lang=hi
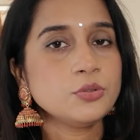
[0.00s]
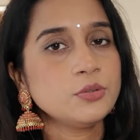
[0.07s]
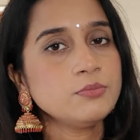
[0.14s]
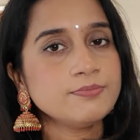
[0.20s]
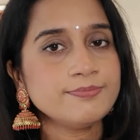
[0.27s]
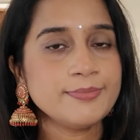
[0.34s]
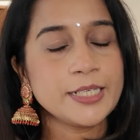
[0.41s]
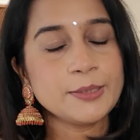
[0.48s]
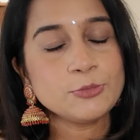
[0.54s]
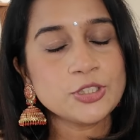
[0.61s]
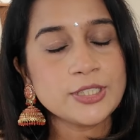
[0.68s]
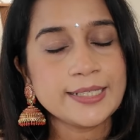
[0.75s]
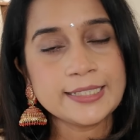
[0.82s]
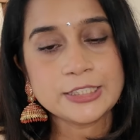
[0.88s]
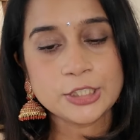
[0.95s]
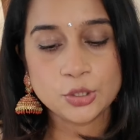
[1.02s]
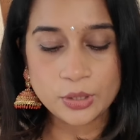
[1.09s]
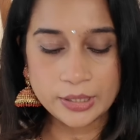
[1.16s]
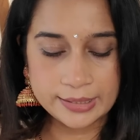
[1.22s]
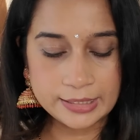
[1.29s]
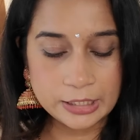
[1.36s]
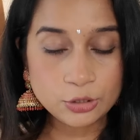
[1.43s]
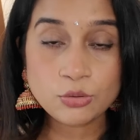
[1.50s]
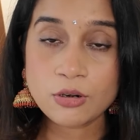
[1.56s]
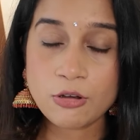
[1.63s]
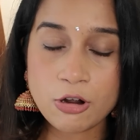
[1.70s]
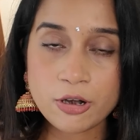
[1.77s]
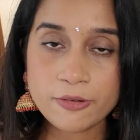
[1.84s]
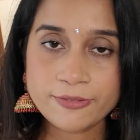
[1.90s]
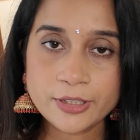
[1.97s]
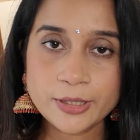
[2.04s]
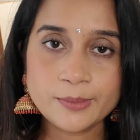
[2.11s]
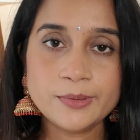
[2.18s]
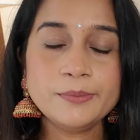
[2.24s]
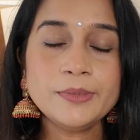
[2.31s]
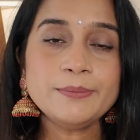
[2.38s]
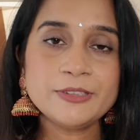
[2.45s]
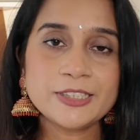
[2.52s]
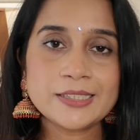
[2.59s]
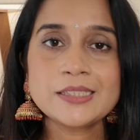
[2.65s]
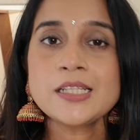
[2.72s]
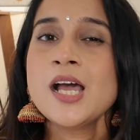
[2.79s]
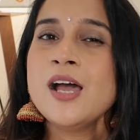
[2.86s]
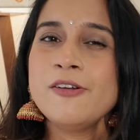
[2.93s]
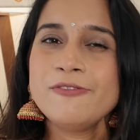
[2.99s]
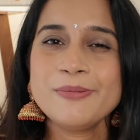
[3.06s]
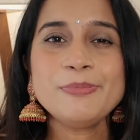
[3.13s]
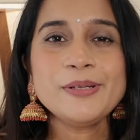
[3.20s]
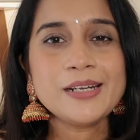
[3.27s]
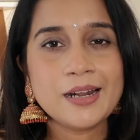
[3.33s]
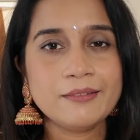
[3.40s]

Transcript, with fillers: तो मैं मुझे लगा चलो करते हैं थोड़ा और अफोर्डेबल में विच इज़ फिफ्टीन